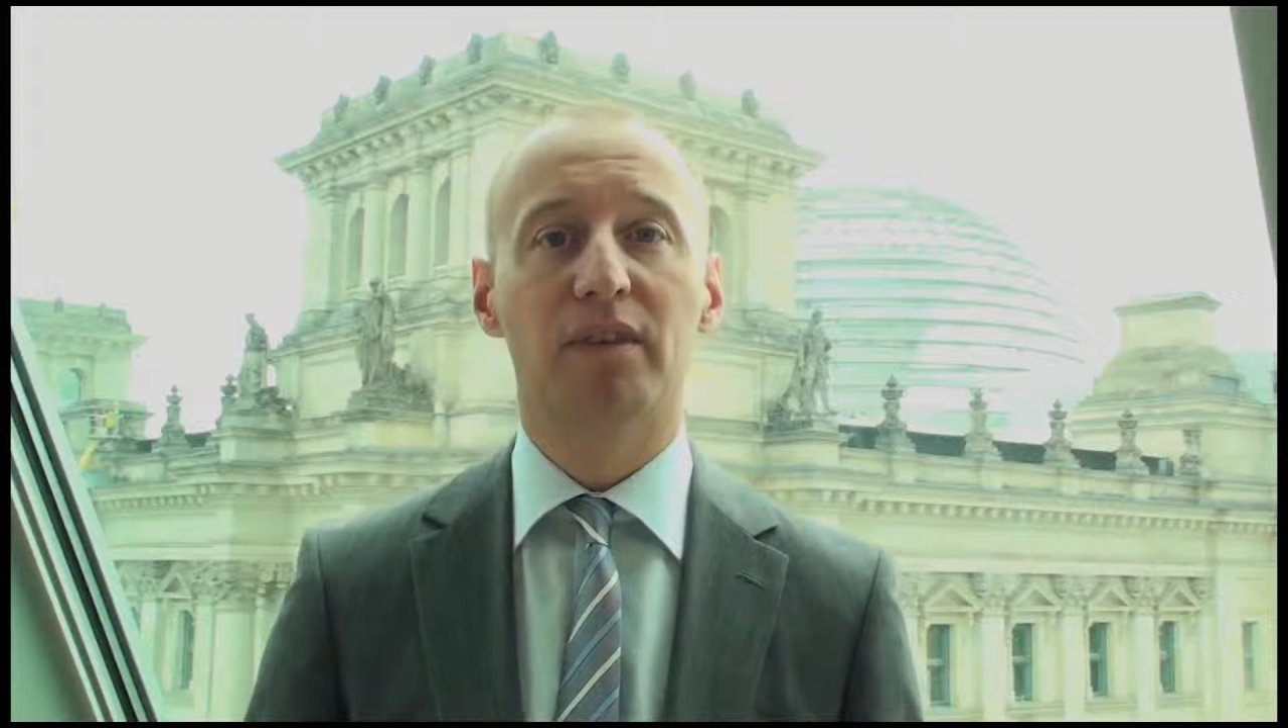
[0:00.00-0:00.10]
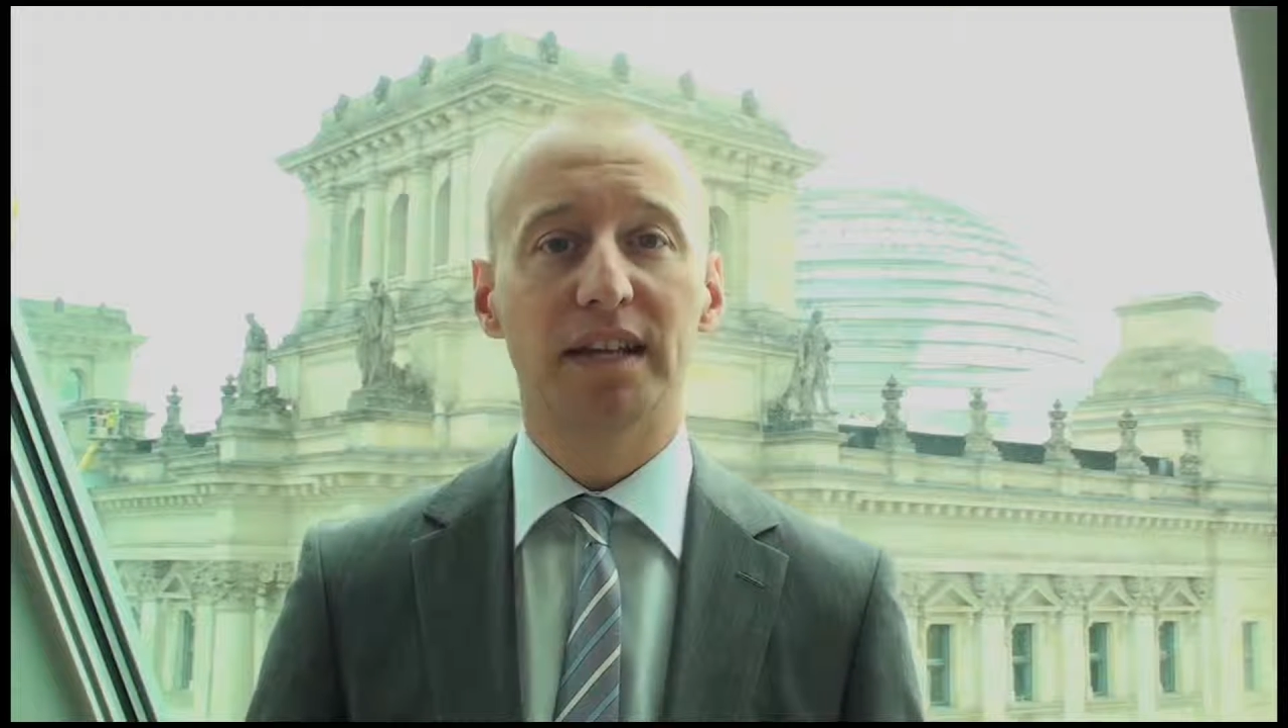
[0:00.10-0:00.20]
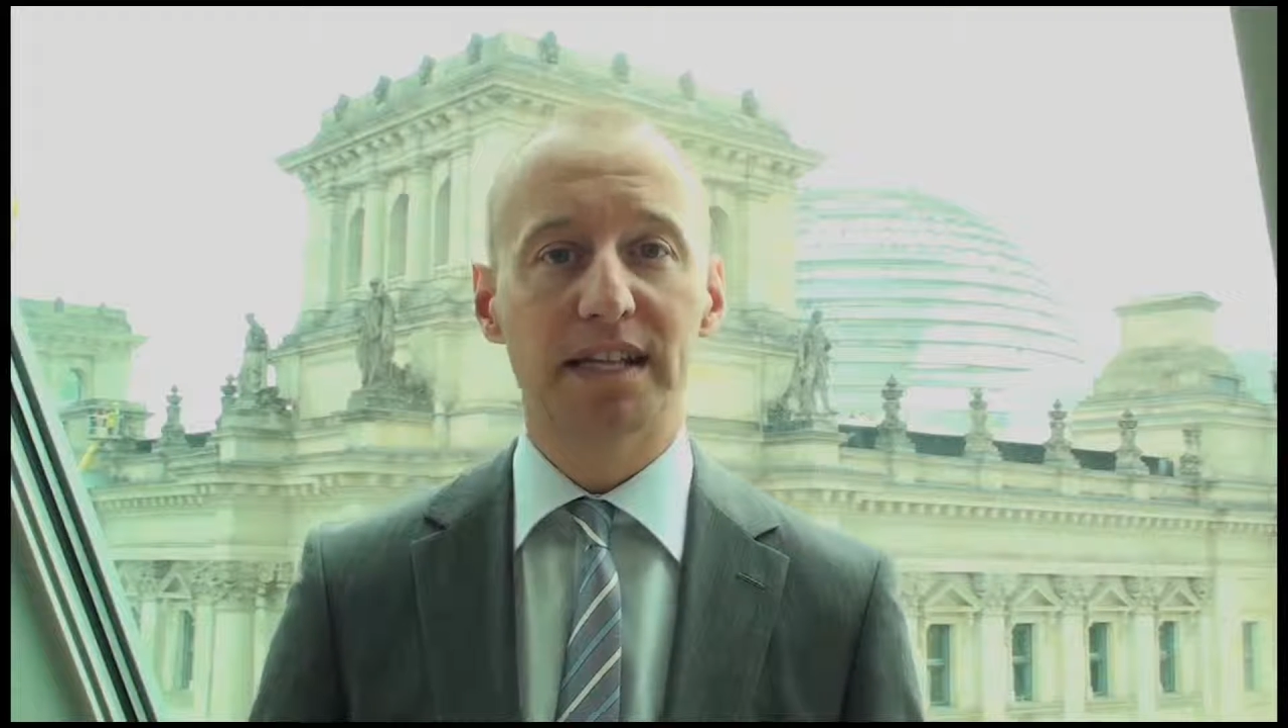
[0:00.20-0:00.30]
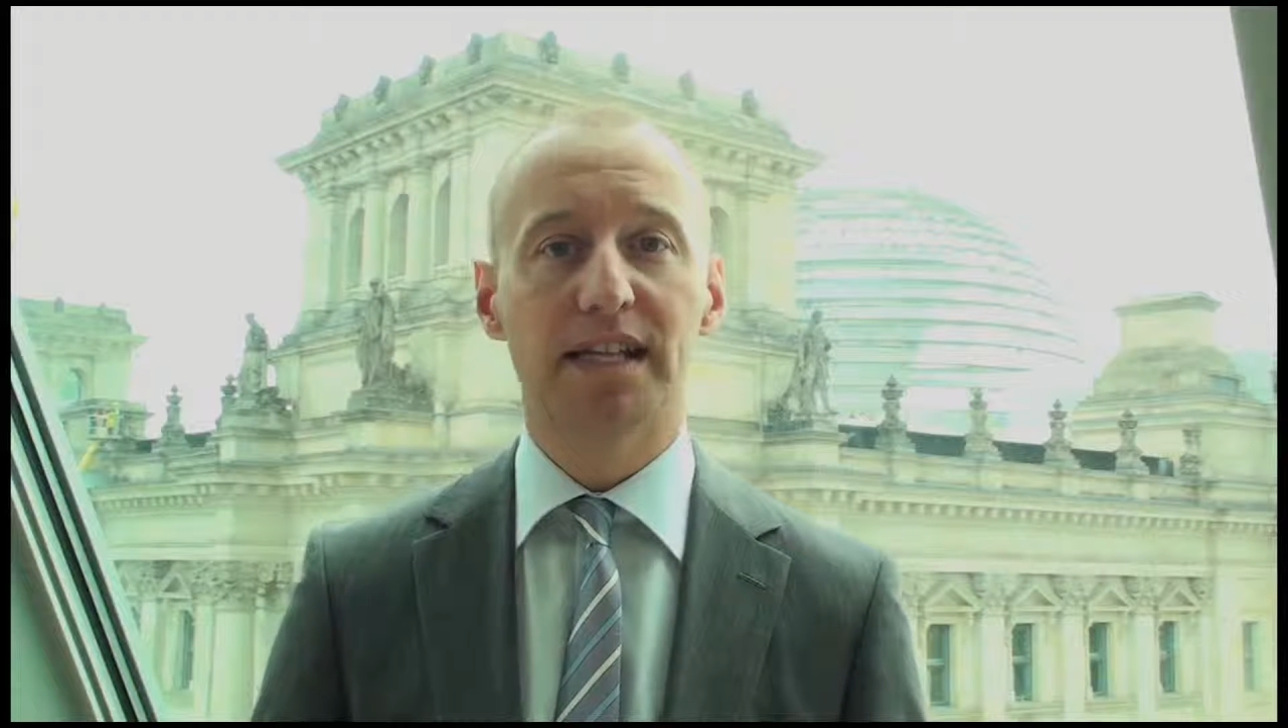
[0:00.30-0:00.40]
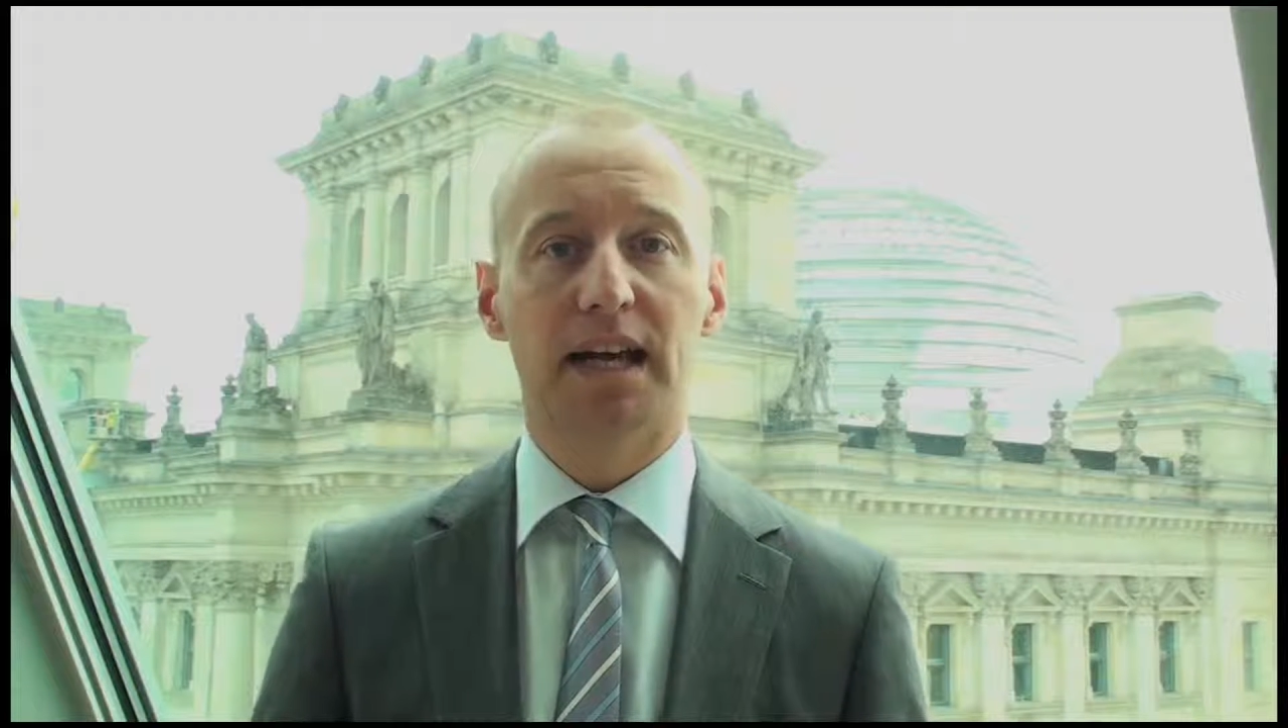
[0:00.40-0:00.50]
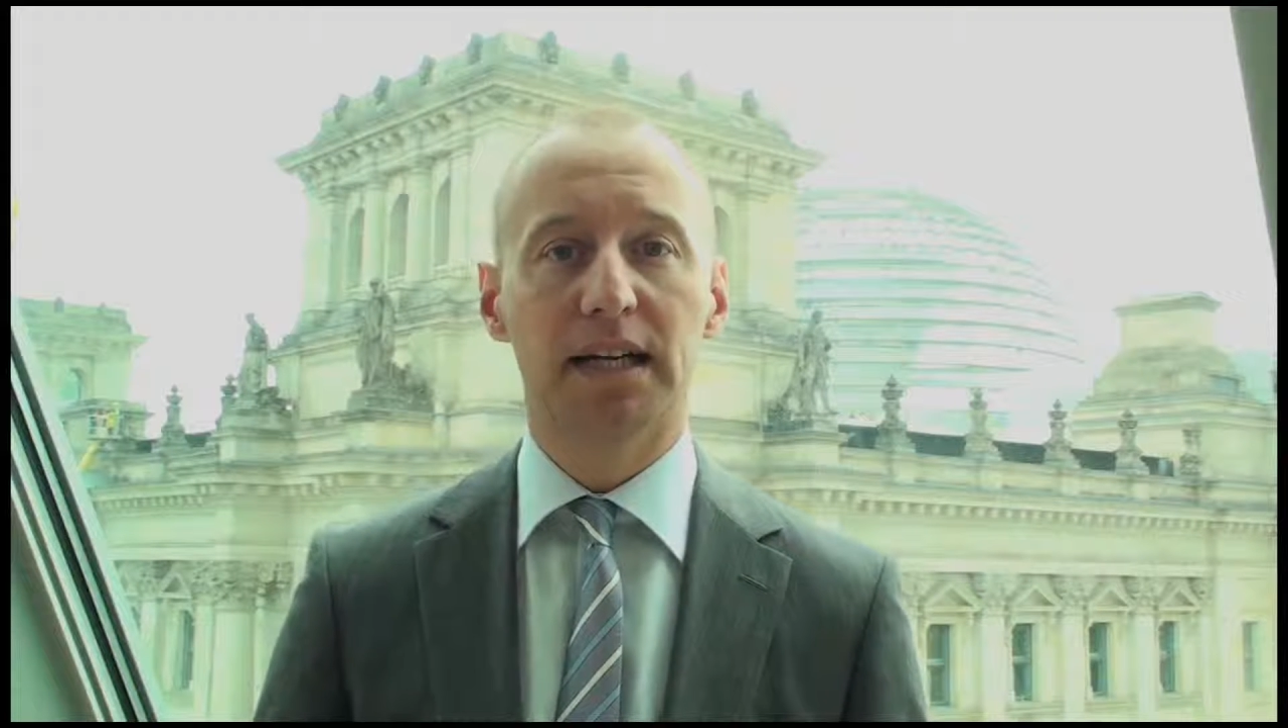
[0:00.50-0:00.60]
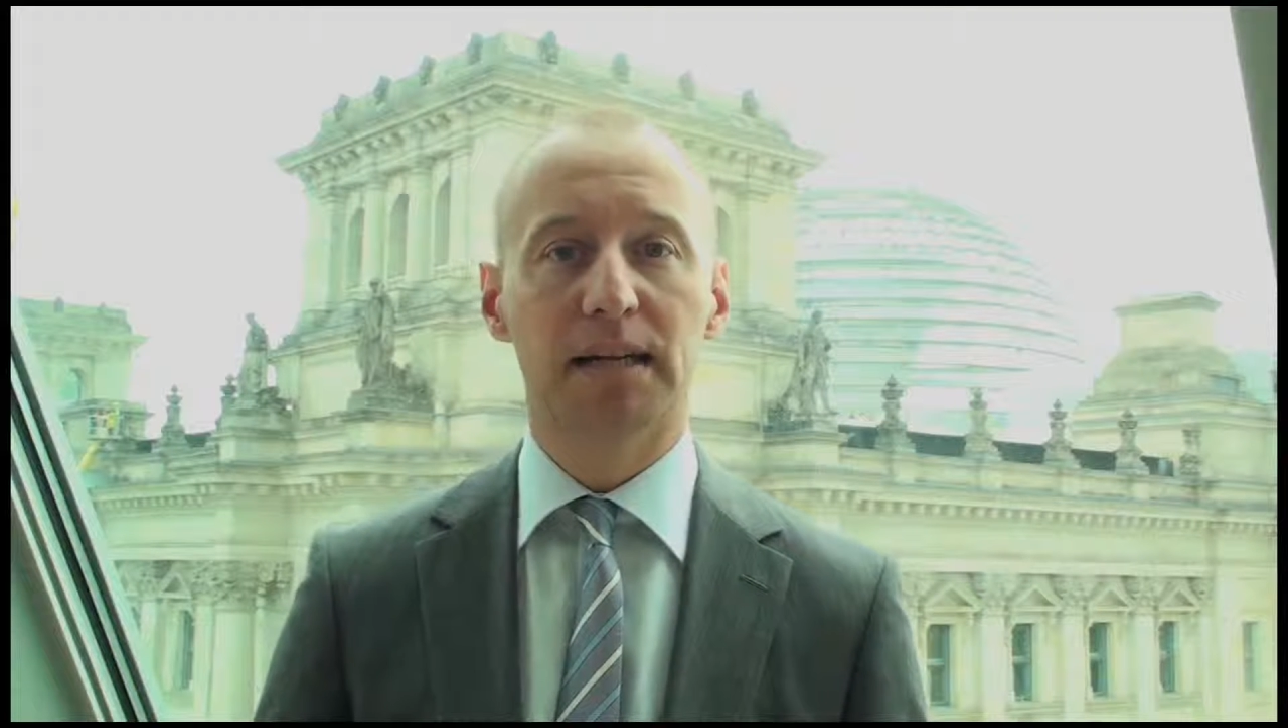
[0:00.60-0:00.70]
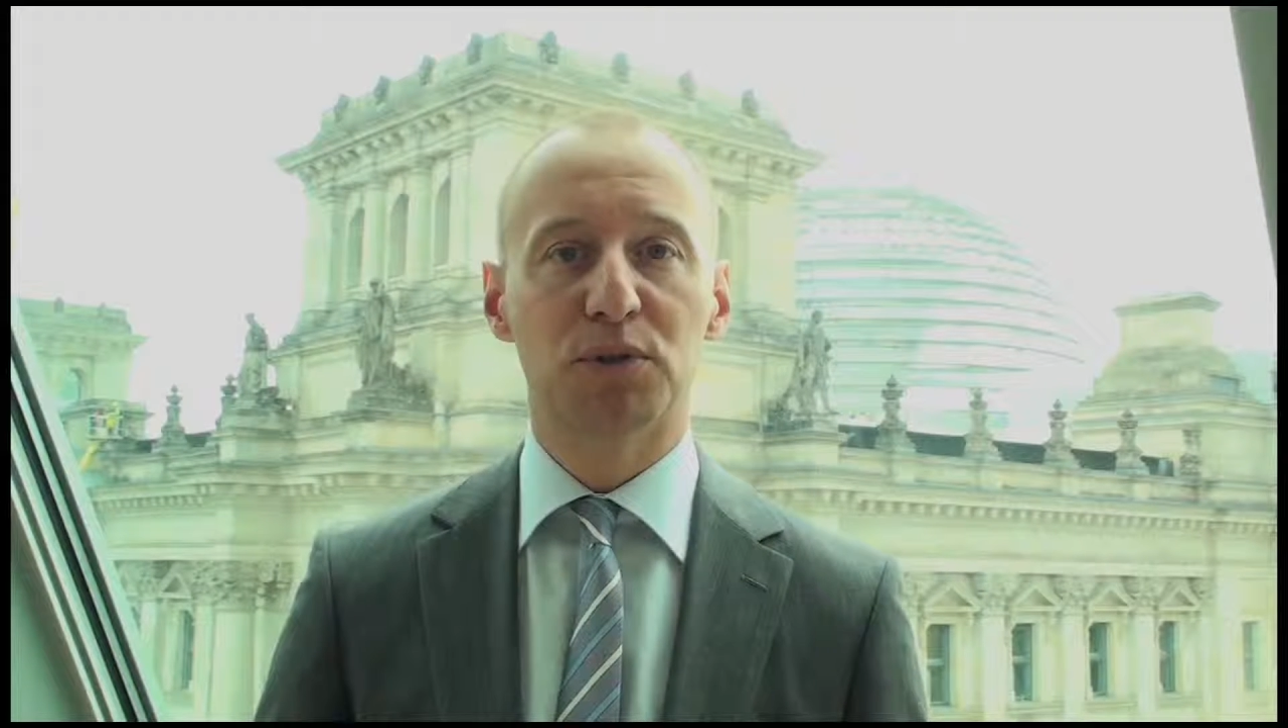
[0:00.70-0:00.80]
integraler